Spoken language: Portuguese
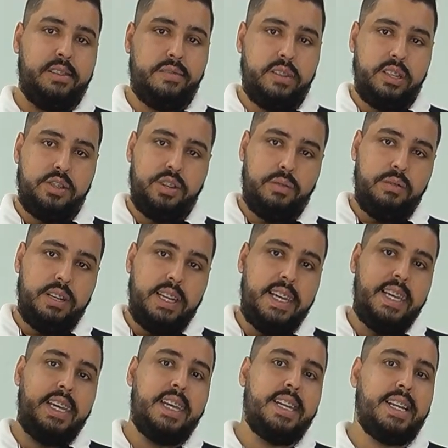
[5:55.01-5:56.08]
eu vou deixar um
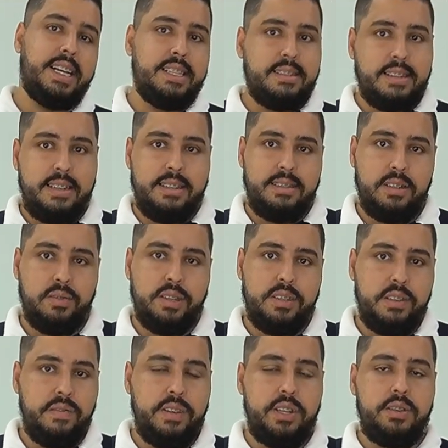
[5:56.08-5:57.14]
link na descrição
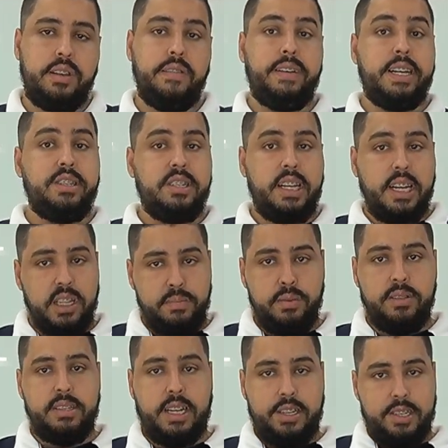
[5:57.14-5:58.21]
desse vídeo que vai direto para
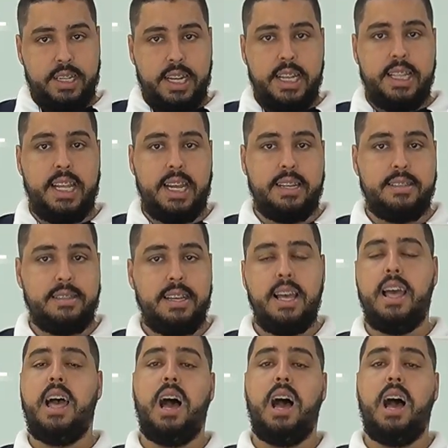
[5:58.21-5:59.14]
o site da Redex,